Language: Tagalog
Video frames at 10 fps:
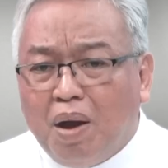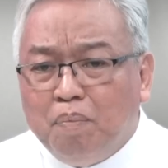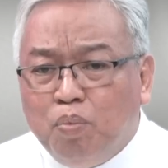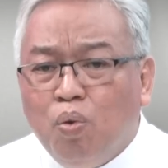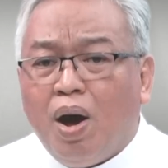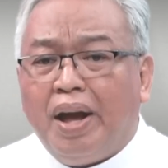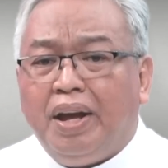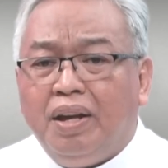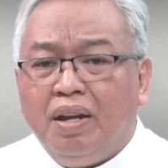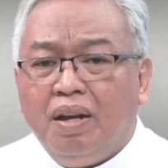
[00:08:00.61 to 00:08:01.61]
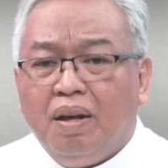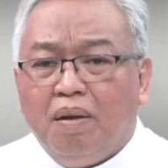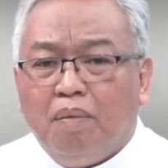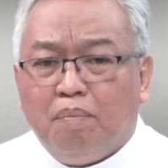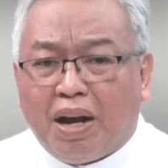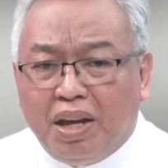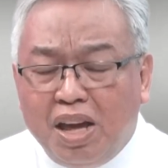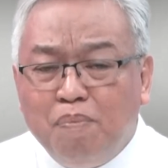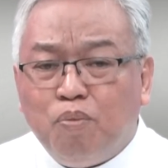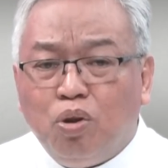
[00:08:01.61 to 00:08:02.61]
ng buhay,
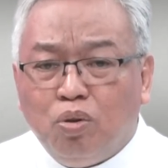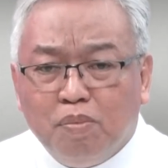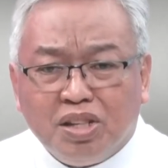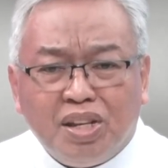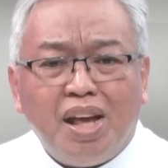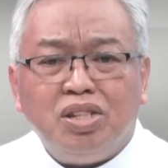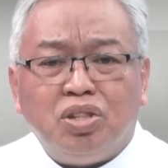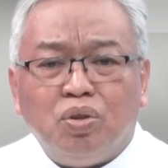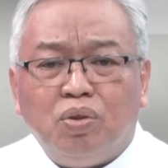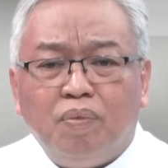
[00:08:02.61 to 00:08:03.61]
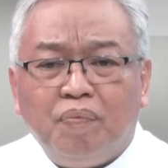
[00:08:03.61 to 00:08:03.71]
mag-ipon, umasenso,